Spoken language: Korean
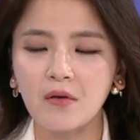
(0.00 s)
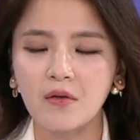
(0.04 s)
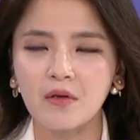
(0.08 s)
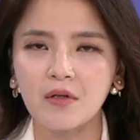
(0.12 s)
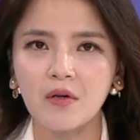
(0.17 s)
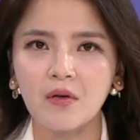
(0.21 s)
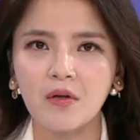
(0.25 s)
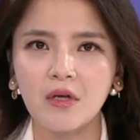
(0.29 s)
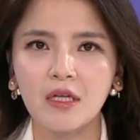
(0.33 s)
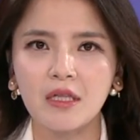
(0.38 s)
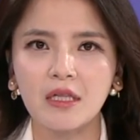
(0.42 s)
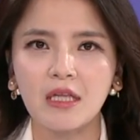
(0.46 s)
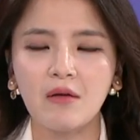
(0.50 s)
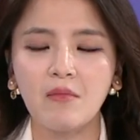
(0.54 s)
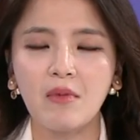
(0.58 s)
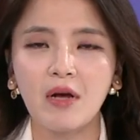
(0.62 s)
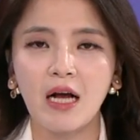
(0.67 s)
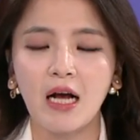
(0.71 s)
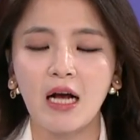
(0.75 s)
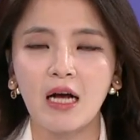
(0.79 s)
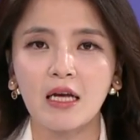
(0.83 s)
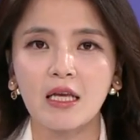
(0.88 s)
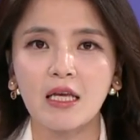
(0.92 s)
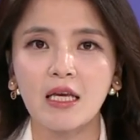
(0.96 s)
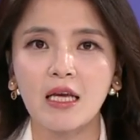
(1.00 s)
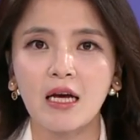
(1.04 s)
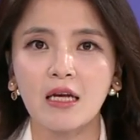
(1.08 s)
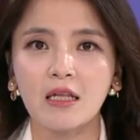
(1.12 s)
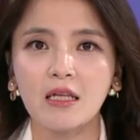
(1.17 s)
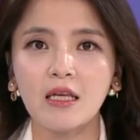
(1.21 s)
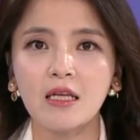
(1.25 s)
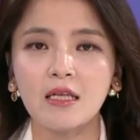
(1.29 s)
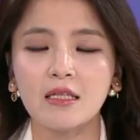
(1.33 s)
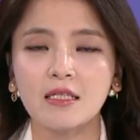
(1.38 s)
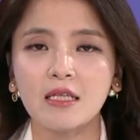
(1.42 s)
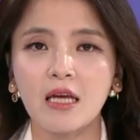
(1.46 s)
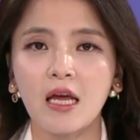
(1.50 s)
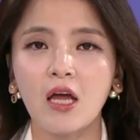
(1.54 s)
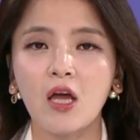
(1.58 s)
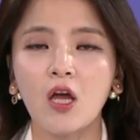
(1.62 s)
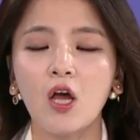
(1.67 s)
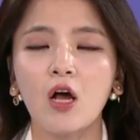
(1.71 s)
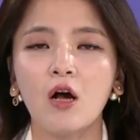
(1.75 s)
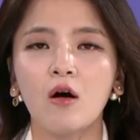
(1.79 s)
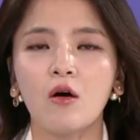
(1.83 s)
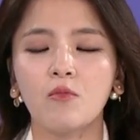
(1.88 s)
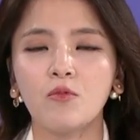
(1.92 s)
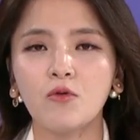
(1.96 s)
그렇기 때문에 강의안이 이제
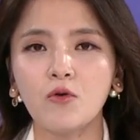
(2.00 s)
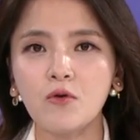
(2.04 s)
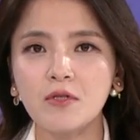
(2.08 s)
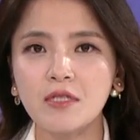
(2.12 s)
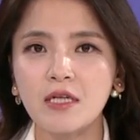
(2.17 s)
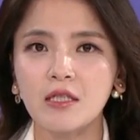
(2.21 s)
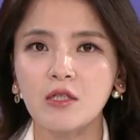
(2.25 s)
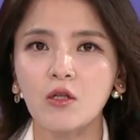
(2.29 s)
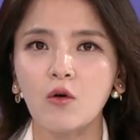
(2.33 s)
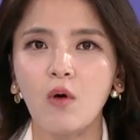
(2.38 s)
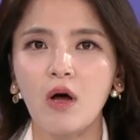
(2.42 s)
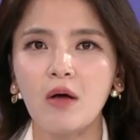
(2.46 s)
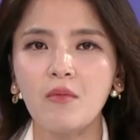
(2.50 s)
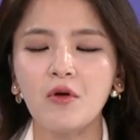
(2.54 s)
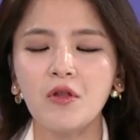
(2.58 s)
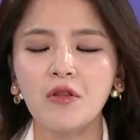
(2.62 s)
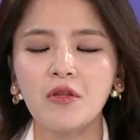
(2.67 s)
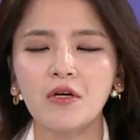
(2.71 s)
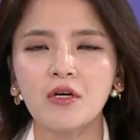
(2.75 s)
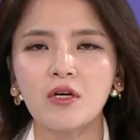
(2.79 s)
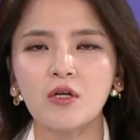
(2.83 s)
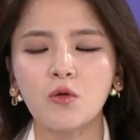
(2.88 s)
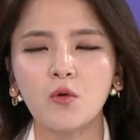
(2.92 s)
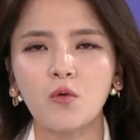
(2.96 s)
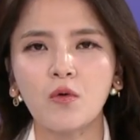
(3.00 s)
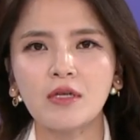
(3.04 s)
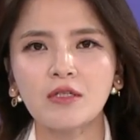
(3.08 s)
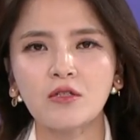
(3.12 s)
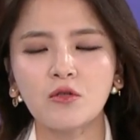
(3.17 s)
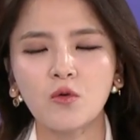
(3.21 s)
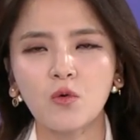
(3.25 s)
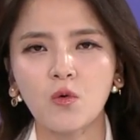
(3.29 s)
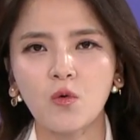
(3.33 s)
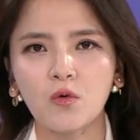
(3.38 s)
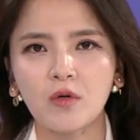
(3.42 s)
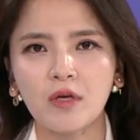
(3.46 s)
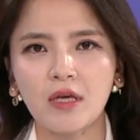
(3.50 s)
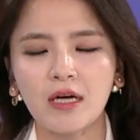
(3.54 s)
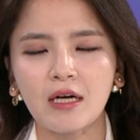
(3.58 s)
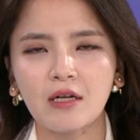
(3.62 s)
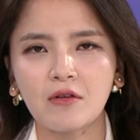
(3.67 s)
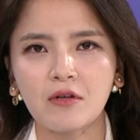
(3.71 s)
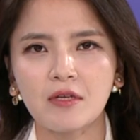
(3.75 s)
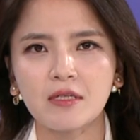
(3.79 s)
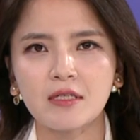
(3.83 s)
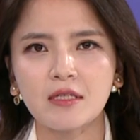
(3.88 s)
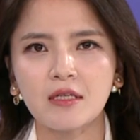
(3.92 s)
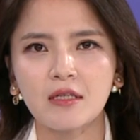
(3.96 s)
프로젝터 화면 등을 통해서도 공개가
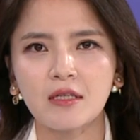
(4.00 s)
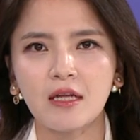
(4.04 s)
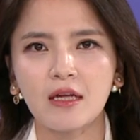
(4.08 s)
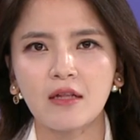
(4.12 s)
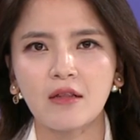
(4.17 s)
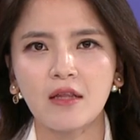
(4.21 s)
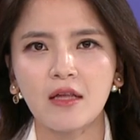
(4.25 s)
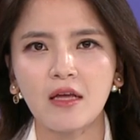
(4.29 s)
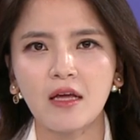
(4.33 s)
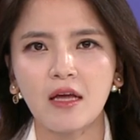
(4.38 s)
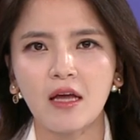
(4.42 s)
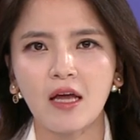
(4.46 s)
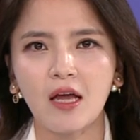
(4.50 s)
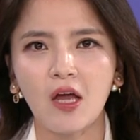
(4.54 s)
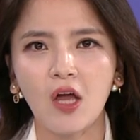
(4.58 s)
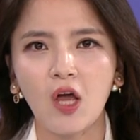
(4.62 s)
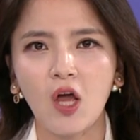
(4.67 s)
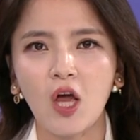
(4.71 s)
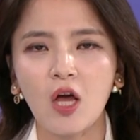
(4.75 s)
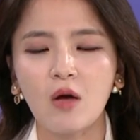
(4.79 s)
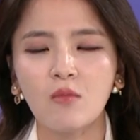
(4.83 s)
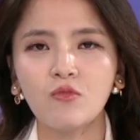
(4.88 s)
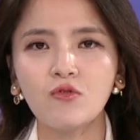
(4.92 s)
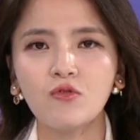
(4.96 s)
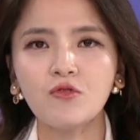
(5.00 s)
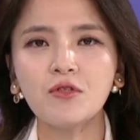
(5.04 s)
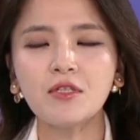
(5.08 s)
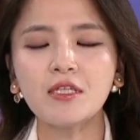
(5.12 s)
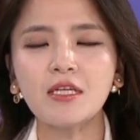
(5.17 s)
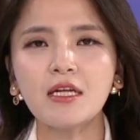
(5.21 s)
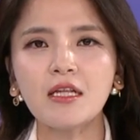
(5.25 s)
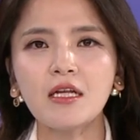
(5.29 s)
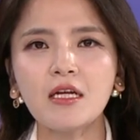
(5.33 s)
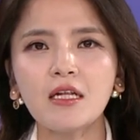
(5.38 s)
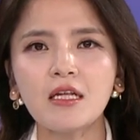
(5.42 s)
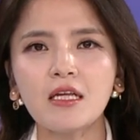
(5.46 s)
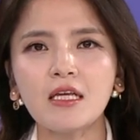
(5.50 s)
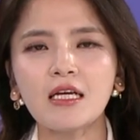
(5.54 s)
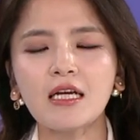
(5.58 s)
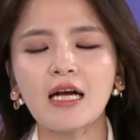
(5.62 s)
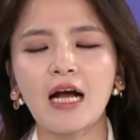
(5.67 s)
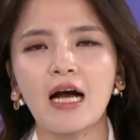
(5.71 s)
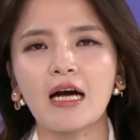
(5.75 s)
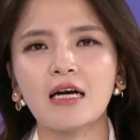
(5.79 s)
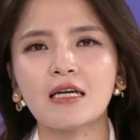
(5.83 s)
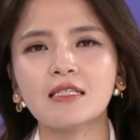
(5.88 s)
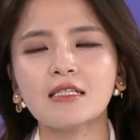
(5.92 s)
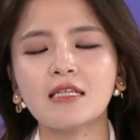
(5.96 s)
됐을 텐데 문제는 이
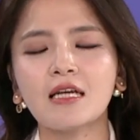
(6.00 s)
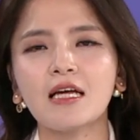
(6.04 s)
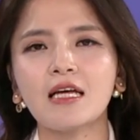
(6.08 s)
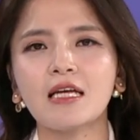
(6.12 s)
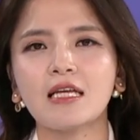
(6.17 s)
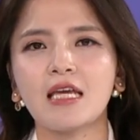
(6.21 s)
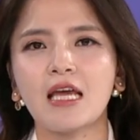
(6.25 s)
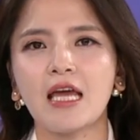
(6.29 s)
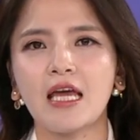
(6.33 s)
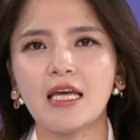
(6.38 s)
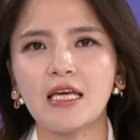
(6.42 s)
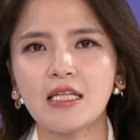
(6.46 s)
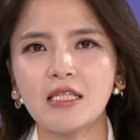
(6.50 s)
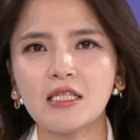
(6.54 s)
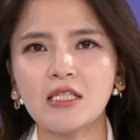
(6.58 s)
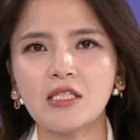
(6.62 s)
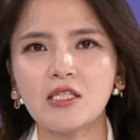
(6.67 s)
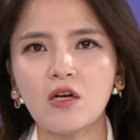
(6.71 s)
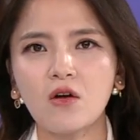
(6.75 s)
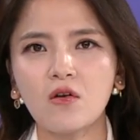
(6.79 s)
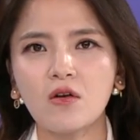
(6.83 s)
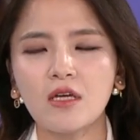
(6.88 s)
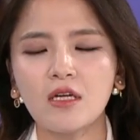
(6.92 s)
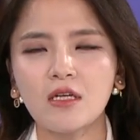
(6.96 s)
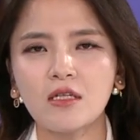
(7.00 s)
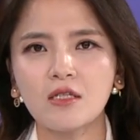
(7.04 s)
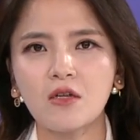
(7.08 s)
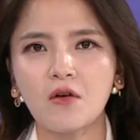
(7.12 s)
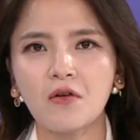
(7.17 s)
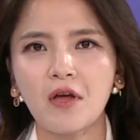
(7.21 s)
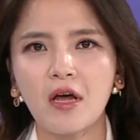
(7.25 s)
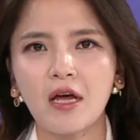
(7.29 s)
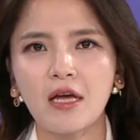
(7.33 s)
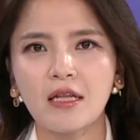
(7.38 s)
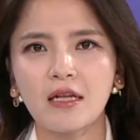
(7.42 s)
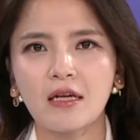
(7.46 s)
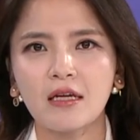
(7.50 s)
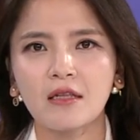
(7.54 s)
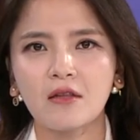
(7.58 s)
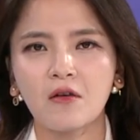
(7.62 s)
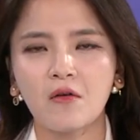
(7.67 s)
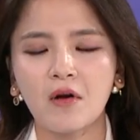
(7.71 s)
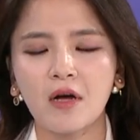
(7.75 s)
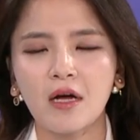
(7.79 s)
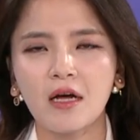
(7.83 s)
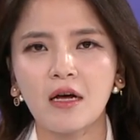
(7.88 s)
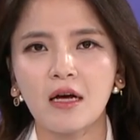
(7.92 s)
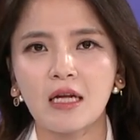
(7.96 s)
강사의 개인적인
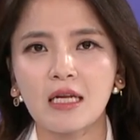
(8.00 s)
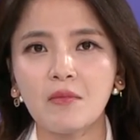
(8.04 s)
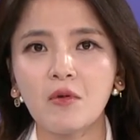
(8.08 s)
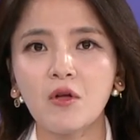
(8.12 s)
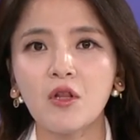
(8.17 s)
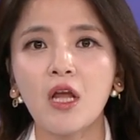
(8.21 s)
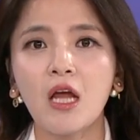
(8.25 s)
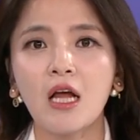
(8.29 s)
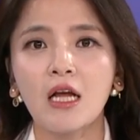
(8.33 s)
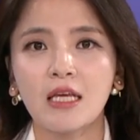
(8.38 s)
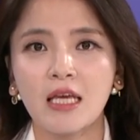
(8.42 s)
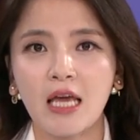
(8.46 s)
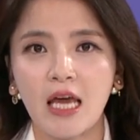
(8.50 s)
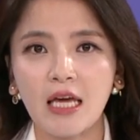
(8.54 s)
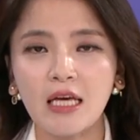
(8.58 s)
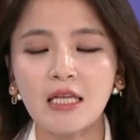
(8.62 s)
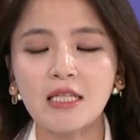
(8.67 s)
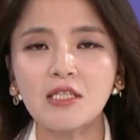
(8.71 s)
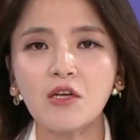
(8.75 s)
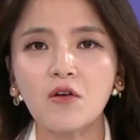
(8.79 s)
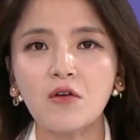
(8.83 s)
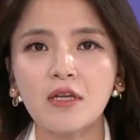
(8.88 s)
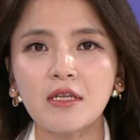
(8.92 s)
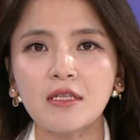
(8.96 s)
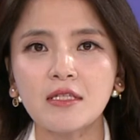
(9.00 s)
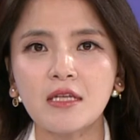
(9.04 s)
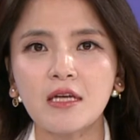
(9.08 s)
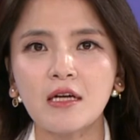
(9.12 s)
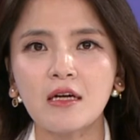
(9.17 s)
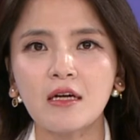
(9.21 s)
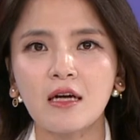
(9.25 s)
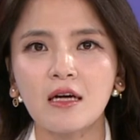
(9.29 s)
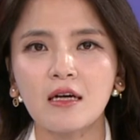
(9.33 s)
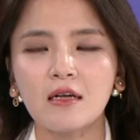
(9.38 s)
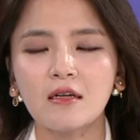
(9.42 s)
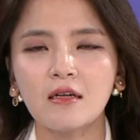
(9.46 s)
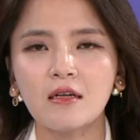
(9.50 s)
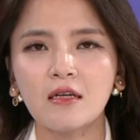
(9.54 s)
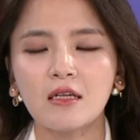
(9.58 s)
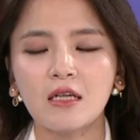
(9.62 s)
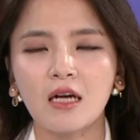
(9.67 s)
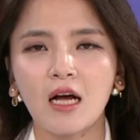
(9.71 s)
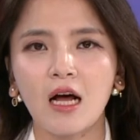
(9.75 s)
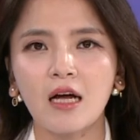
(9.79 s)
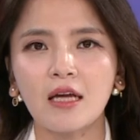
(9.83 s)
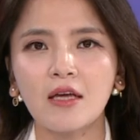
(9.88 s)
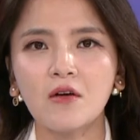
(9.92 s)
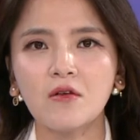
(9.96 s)
성향이라던가 아니면 개인적인 생각을
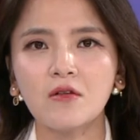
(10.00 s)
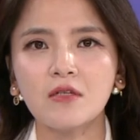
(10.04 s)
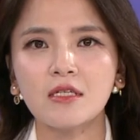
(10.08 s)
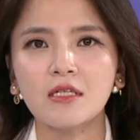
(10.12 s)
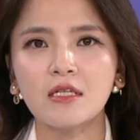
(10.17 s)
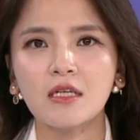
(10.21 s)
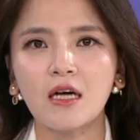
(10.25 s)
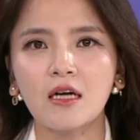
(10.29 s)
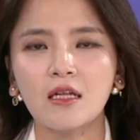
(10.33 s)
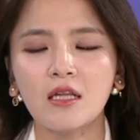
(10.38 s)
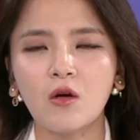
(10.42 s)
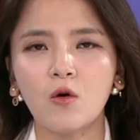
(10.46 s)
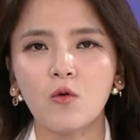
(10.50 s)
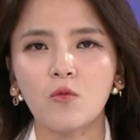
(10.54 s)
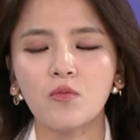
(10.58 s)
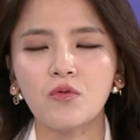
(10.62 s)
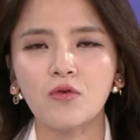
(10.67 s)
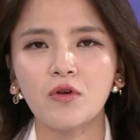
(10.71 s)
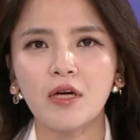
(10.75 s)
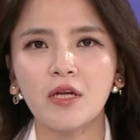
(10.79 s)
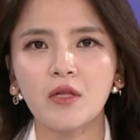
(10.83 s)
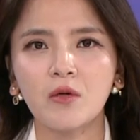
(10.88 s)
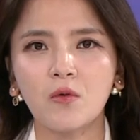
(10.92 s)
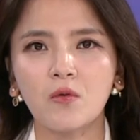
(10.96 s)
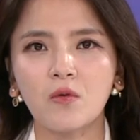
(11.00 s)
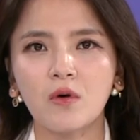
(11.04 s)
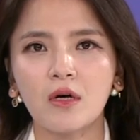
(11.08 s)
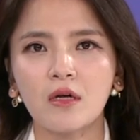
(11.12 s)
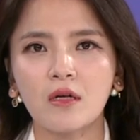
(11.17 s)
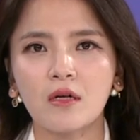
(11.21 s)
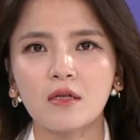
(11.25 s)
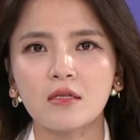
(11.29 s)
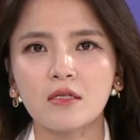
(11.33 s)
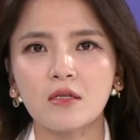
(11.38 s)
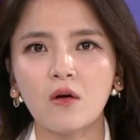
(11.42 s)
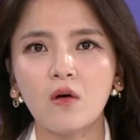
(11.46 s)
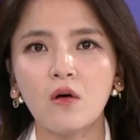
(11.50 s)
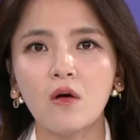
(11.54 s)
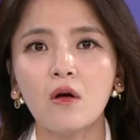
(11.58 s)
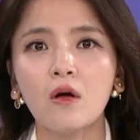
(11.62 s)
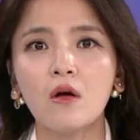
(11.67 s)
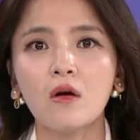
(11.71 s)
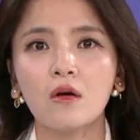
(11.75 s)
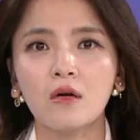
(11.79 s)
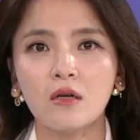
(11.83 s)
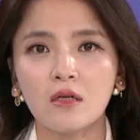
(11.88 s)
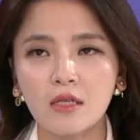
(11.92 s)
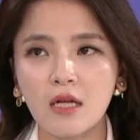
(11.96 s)
강연 시간에 오프라인 공간에서
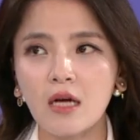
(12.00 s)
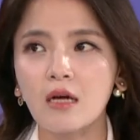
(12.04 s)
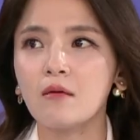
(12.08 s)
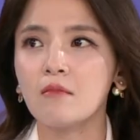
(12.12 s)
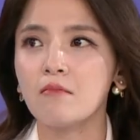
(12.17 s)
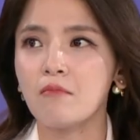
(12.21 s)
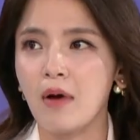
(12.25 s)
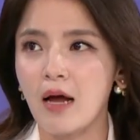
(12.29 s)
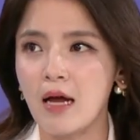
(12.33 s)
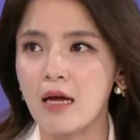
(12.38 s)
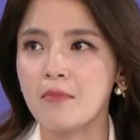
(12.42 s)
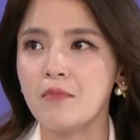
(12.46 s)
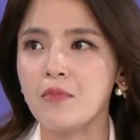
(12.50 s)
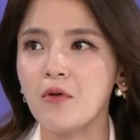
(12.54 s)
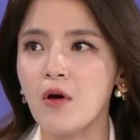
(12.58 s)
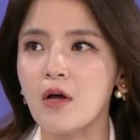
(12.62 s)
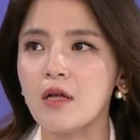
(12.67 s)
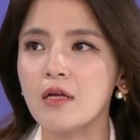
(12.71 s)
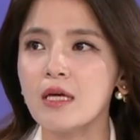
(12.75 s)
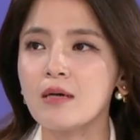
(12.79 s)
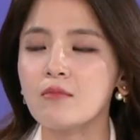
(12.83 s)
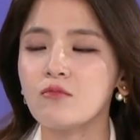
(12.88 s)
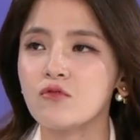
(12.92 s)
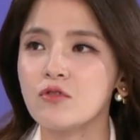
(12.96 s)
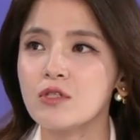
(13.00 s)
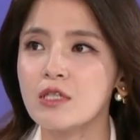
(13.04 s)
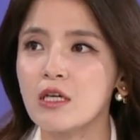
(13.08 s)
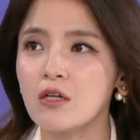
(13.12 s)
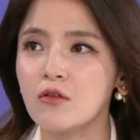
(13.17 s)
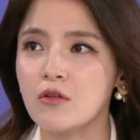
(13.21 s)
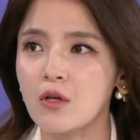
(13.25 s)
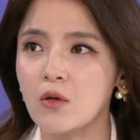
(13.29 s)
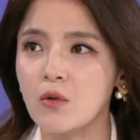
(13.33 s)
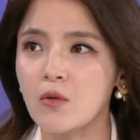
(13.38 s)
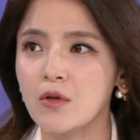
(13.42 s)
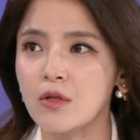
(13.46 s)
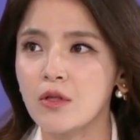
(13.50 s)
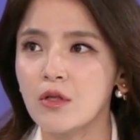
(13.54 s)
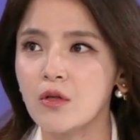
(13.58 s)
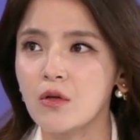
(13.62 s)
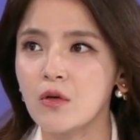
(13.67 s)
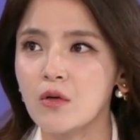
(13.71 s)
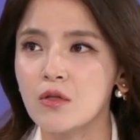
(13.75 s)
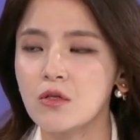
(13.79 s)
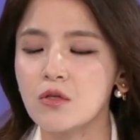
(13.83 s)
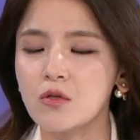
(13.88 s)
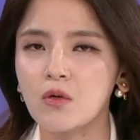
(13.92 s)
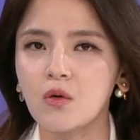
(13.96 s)
그냥 발표한 게 문제가 되고 있는 네.
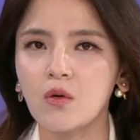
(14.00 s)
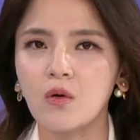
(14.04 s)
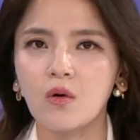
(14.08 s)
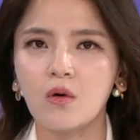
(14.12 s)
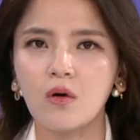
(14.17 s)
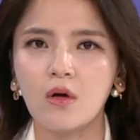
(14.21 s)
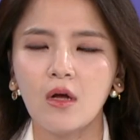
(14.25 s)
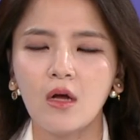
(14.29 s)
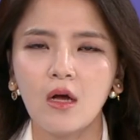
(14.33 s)
거죠.